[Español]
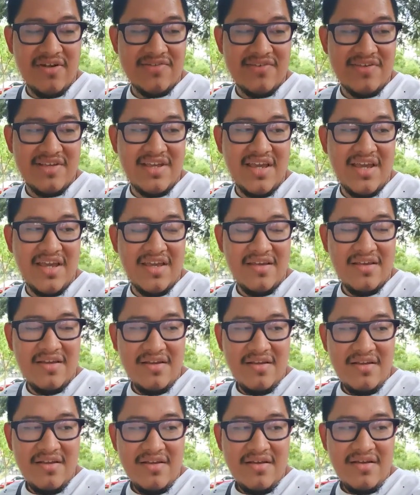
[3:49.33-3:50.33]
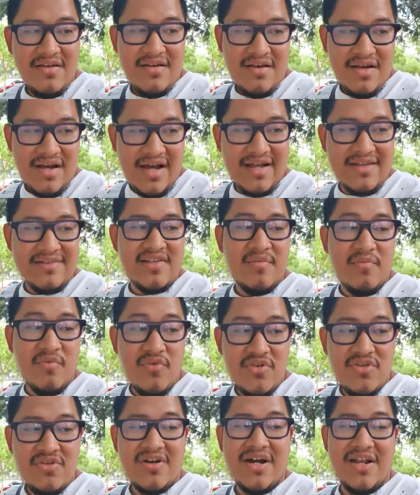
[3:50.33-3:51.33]
Así que hace
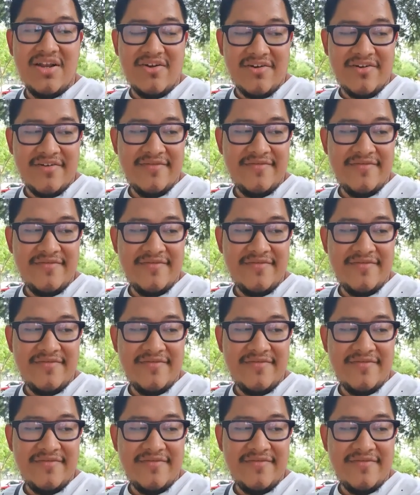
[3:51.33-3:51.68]
mucho calor.